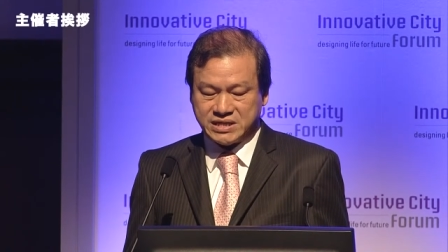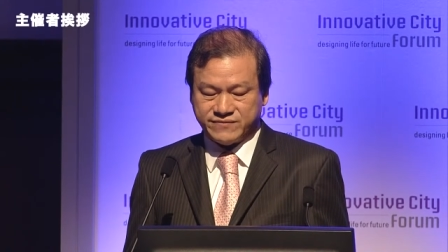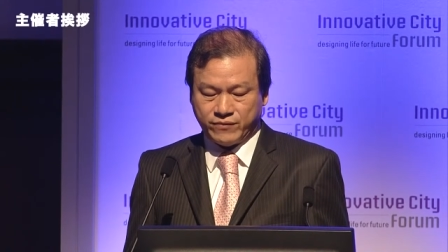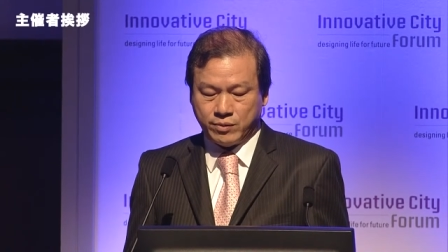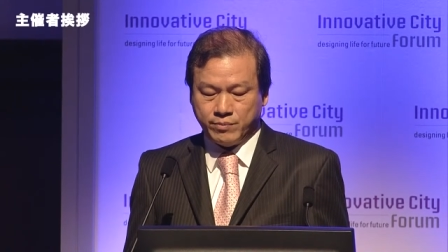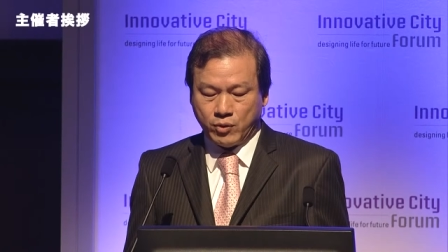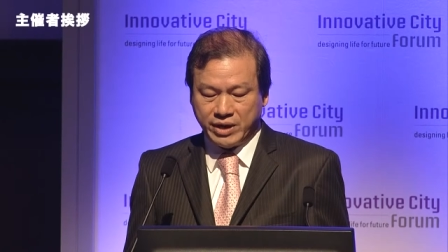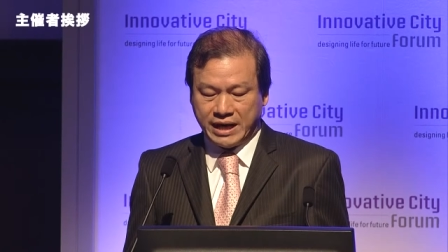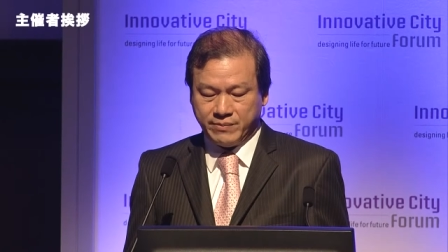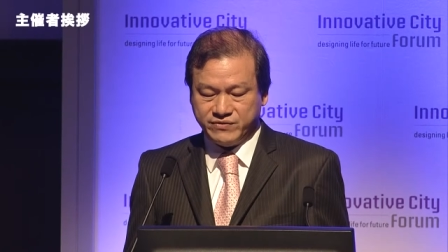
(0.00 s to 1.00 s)

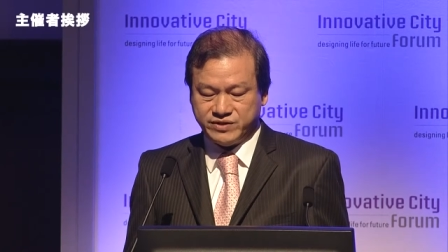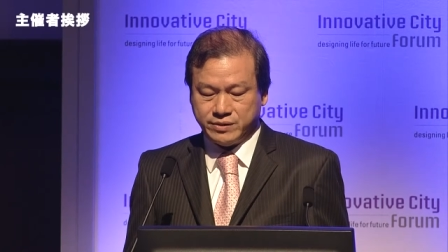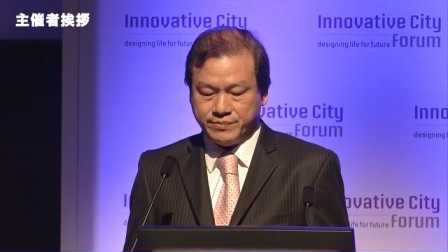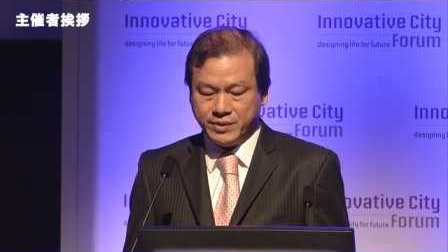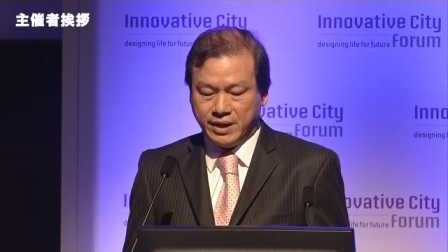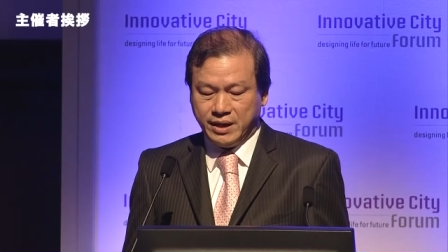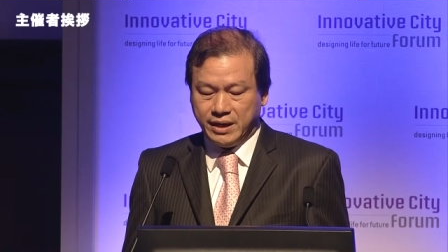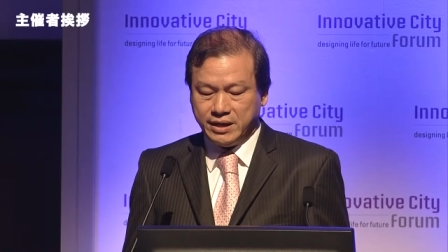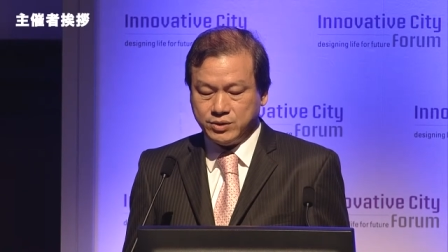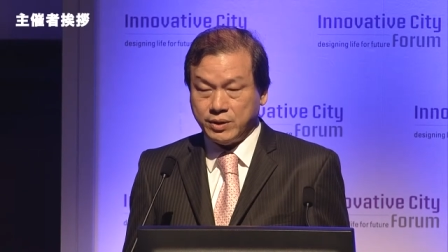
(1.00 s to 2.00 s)
ヒルズは文
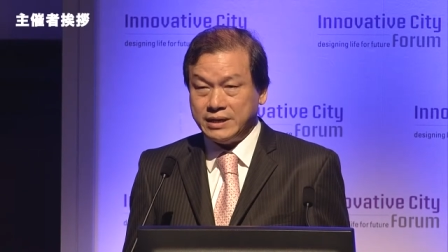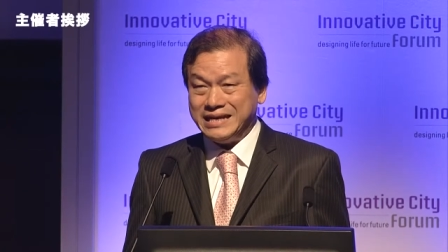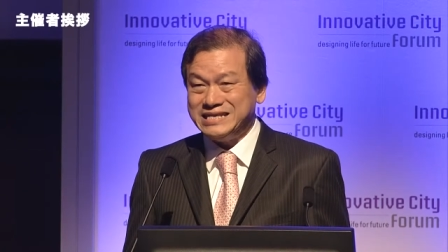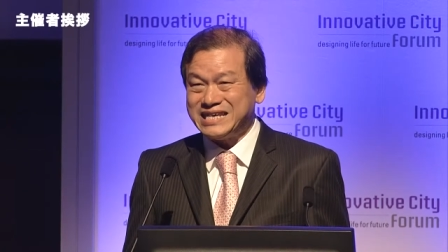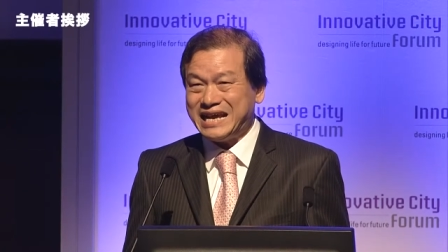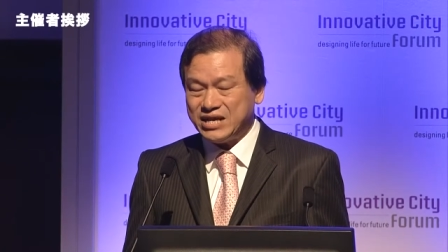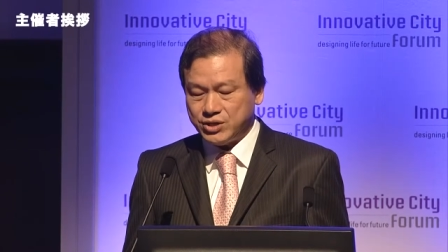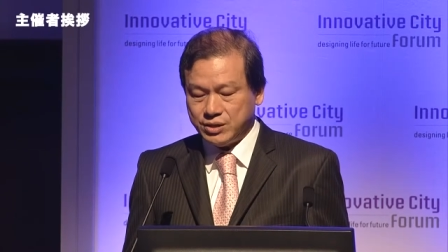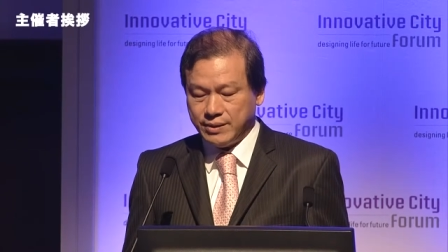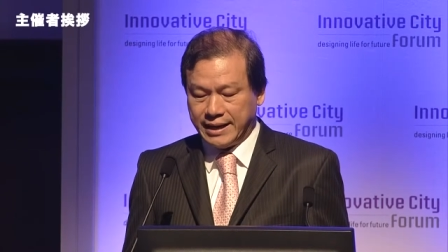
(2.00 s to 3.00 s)
化の遊び場
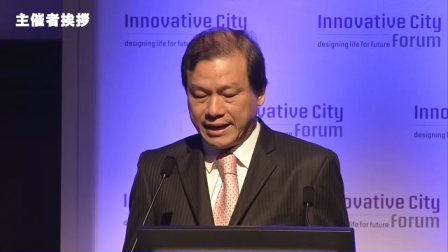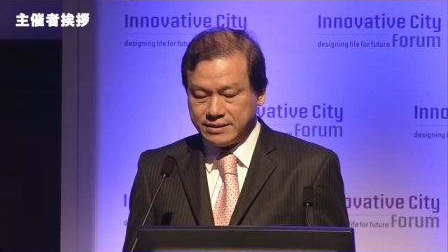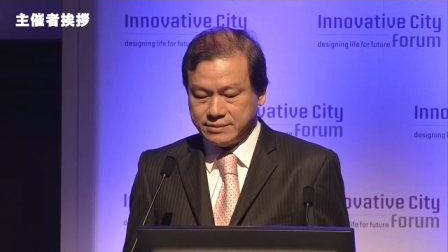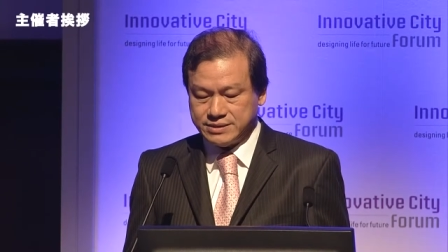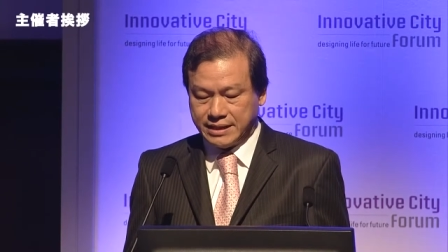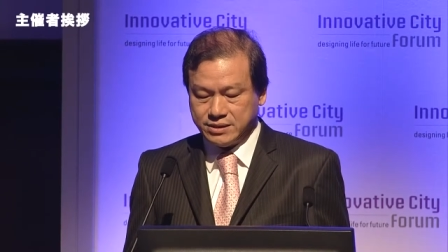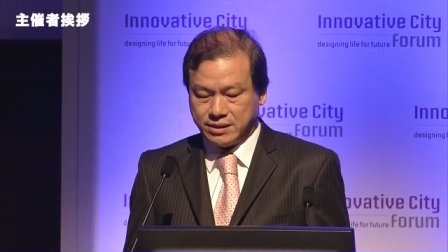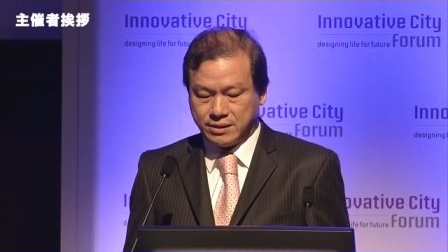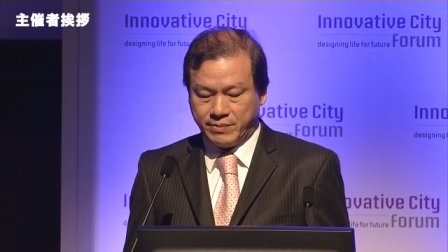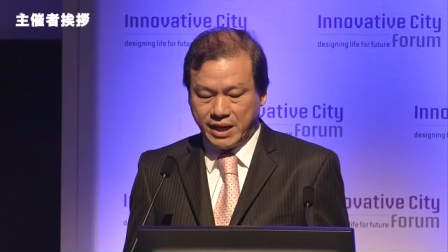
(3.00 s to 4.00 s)
派としての大
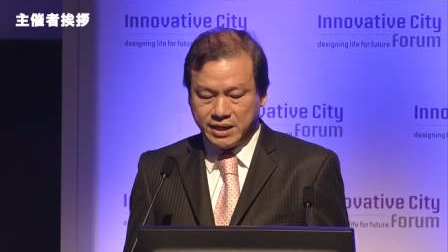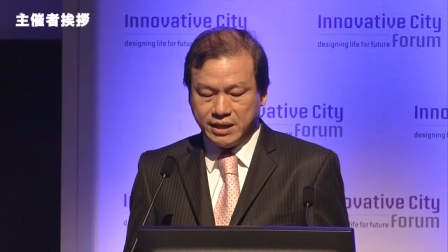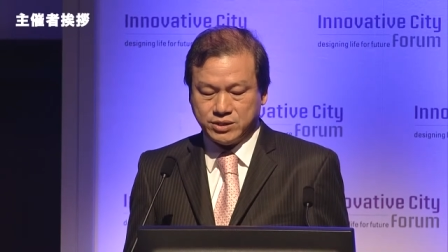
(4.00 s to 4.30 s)
胆な